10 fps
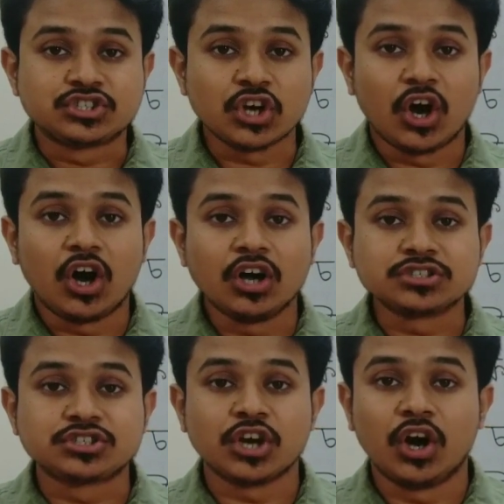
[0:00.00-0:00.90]
চ
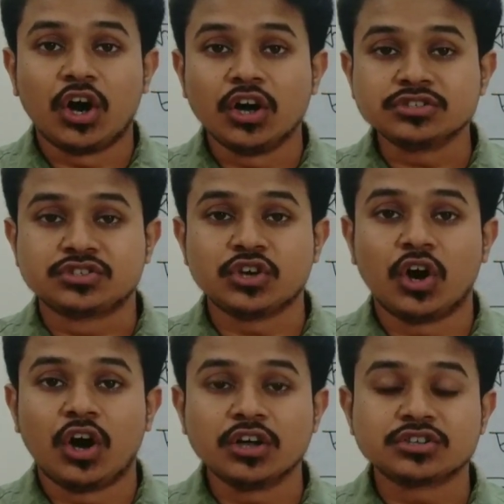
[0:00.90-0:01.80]
ছ জ
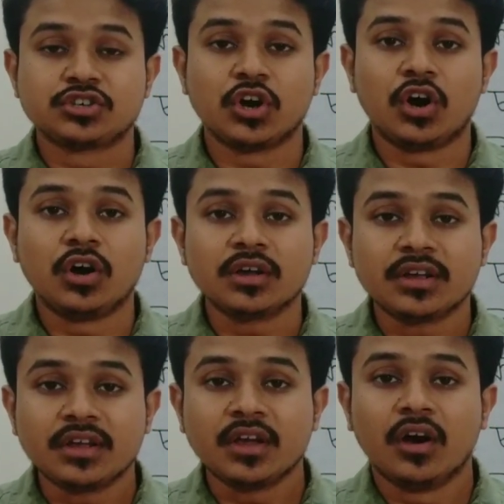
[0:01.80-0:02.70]
ঝ
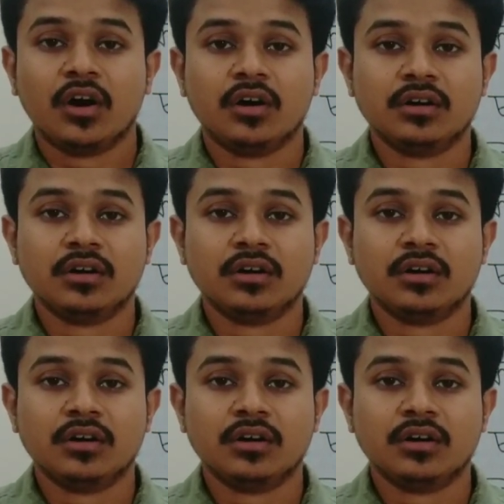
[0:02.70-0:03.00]
ইয়